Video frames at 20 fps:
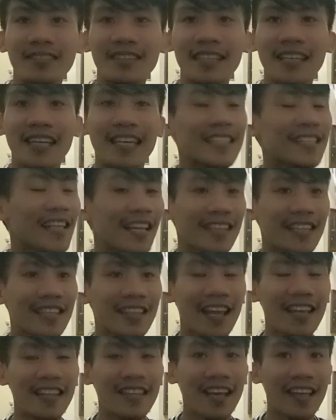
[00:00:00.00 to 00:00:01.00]
excited
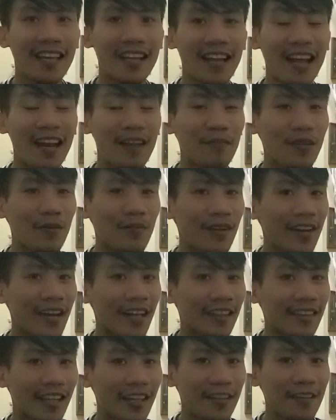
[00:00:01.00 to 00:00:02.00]
tayo dahil alam naman
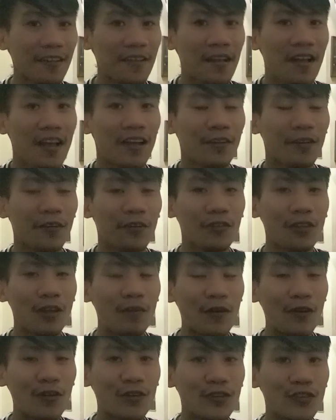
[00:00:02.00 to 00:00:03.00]
natin kung
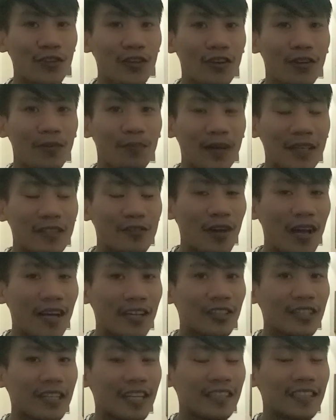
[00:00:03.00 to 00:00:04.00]
napanood niyo yung past
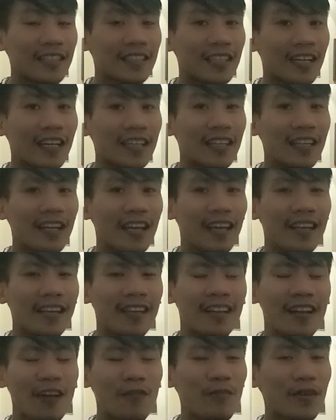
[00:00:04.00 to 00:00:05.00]
reaction natin sa kanila, ay
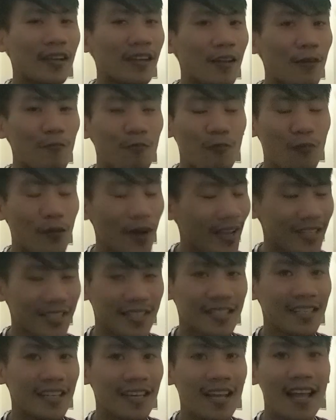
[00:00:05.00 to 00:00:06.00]
grabing
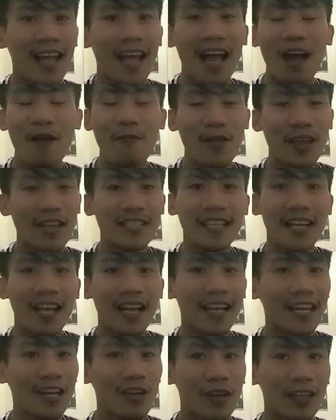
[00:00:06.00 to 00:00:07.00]
impressed. Amazing
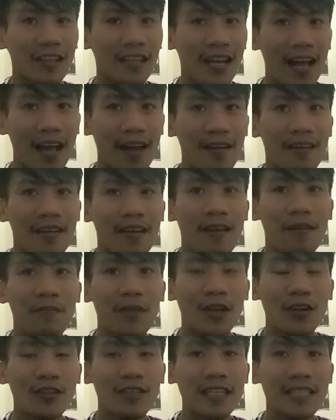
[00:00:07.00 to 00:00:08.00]
ang ginawa nila.
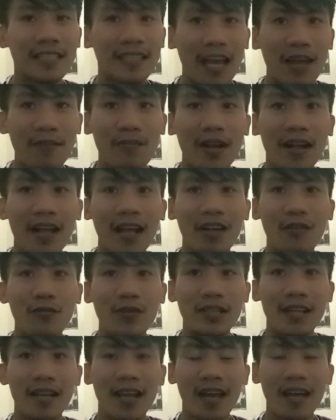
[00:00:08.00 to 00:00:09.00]
Pero this time, ang
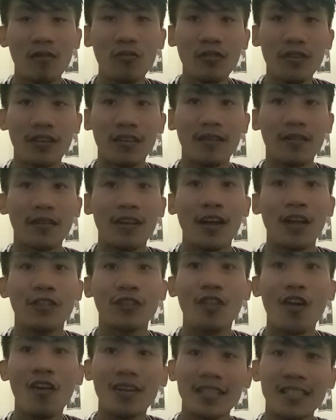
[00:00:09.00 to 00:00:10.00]
gagawin nila, uy,
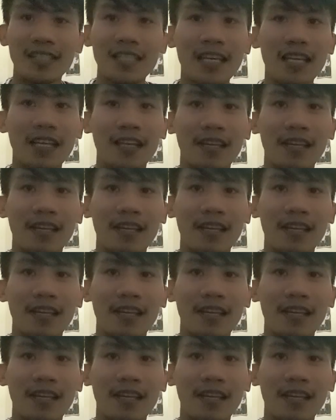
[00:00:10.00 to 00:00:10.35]
toxic.